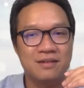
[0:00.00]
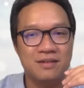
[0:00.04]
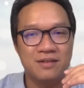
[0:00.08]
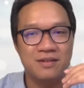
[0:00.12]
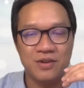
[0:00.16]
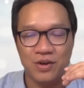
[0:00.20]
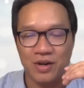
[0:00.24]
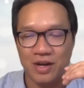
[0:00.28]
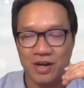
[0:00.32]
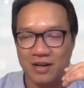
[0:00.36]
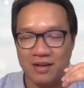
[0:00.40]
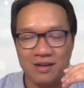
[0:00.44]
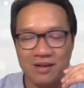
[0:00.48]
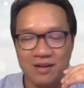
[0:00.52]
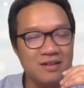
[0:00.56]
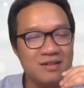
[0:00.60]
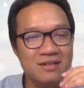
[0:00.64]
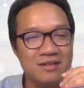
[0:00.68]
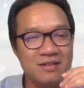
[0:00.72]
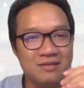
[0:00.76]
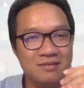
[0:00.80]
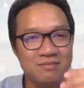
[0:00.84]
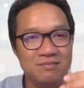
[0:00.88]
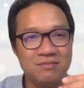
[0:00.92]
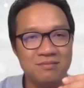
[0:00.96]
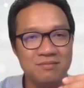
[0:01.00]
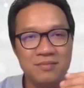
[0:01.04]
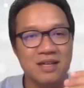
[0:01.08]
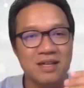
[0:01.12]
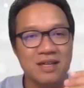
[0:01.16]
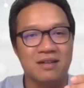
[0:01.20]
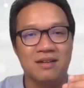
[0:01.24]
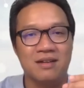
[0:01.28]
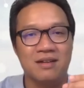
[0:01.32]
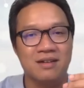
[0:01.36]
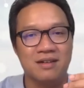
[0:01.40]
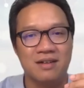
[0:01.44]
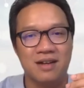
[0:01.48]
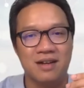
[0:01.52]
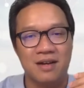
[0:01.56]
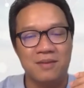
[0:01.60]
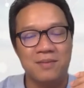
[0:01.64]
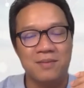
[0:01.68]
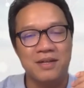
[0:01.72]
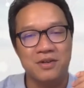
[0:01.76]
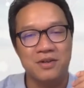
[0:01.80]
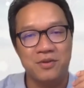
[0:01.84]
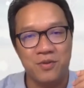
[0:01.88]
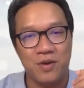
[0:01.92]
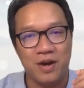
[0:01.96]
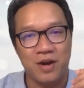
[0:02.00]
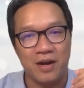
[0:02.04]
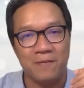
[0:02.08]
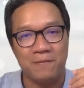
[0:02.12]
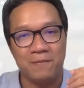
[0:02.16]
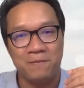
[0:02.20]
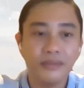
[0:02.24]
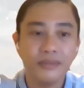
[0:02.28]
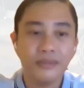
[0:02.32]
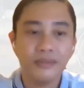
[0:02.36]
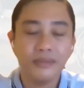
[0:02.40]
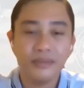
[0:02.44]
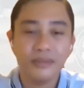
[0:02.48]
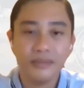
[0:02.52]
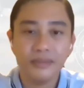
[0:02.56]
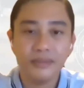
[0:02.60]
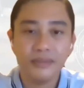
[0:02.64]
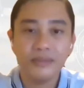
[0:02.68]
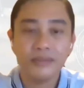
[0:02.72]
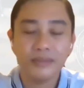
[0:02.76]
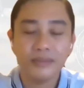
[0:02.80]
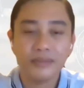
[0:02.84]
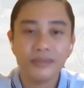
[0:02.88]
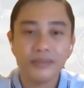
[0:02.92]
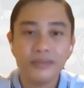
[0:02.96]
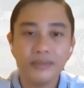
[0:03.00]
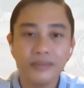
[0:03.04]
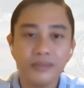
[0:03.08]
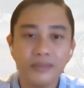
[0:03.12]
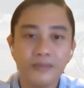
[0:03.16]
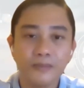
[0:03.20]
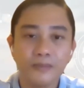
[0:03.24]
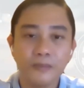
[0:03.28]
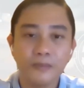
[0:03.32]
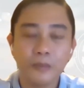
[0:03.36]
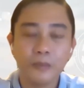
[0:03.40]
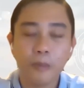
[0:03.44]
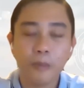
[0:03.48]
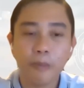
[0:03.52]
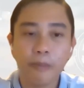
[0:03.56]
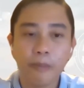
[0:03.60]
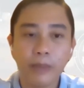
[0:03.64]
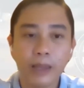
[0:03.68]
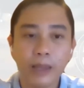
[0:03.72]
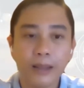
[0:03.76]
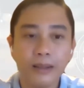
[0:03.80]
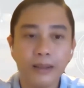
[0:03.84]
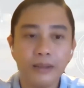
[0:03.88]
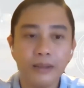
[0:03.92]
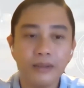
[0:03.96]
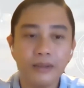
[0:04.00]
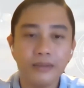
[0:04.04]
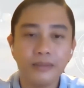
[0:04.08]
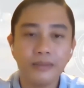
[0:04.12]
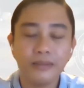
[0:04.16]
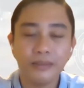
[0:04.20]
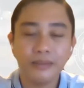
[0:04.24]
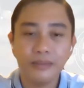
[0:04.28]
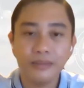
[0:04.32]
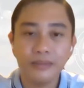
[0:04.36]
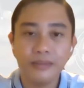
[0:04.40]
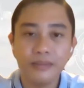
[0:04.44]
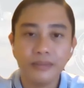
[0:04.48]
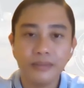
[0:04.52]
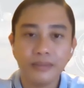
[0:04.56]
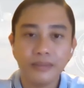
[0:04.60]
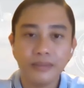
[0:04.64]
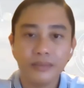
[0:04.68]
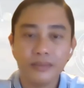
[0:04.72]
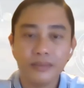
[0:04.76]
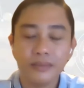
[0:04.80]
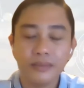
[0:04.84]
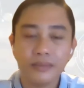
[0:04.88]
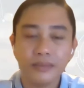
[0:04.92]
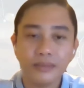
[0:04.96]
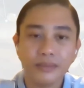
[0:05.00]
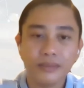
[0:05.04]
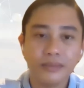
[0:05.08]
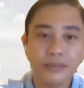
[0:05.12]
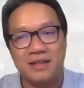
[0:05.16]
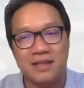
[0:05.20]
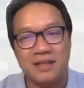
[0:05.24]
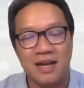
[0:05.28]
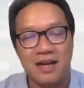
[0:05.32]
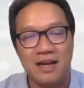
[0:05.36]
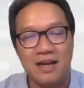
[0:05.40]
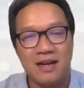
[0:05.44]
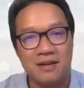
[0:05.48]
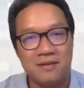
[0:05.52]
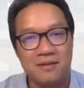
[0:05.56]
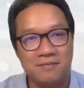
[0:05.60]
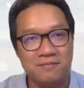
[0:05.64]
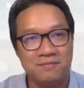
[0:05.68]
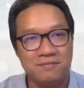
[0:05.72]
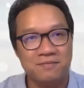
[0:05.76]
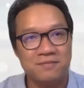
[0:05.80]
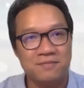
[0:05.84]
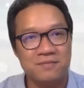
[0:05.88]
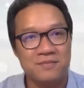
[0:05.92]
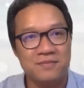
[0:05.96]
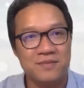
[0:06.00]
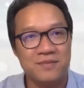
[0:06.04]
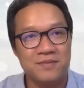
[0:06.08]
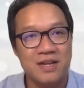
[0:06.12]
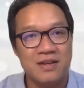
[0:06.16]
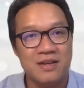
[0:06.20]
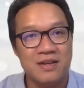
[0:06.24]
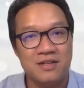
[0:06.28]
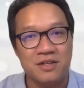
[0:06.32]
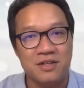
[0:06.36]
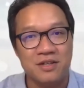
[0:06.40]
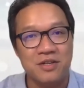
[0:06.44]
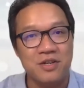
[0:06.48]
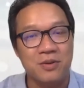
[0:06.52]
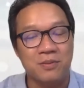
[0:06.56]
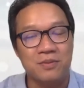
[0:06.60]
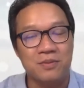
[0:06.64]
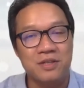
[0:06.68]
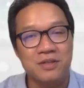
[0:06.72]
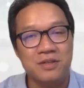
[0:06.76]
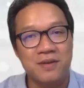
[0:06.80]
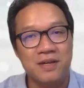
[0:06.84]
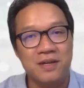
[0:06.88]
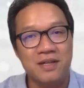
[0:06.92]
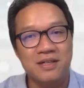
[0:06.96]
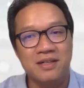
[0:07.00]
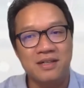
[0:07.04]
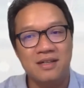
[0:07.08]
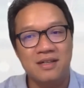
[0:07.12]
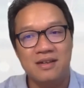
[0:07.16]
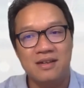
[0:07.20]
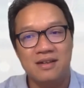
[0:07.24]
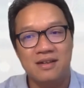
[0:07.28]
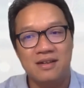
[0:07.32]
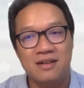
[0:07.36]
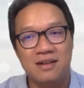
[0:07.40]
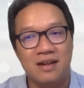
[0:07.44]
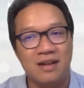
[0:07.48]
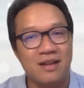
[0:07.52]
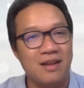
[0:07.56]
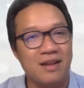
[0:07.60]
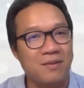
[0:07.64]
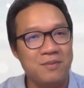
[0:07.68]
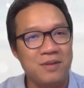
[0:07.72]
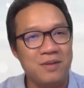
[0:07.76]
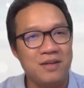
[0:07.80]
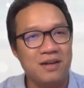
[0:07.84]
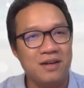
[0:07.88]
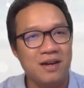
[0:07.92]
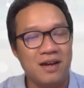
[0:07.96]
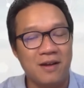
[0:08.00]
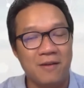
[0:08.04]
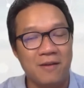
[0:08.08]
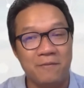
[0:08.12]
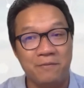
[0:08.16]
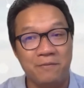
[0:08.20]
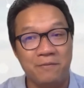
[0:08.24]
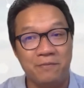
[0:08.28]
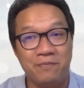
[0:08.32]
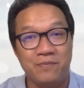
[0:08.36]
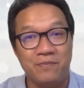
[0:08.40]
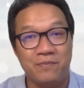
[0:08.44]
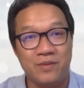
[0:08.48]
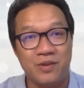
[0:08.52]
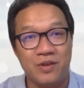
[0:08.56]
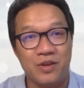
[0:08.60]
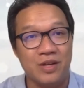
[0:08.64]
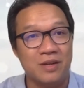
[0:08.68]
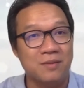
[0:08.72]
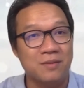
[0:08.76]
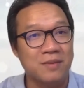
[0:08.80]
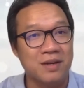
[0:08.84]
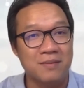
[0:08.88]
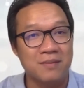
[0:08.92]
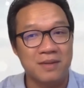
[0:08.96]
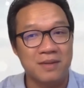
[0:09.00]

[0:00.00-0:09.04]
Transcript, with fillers: rồi là rất bình thường ở bên nước ngoài. Người ta có thị trường, tất cả các doanh nghiệp người ta sử dụng tư vấn là giống như là chuyện mà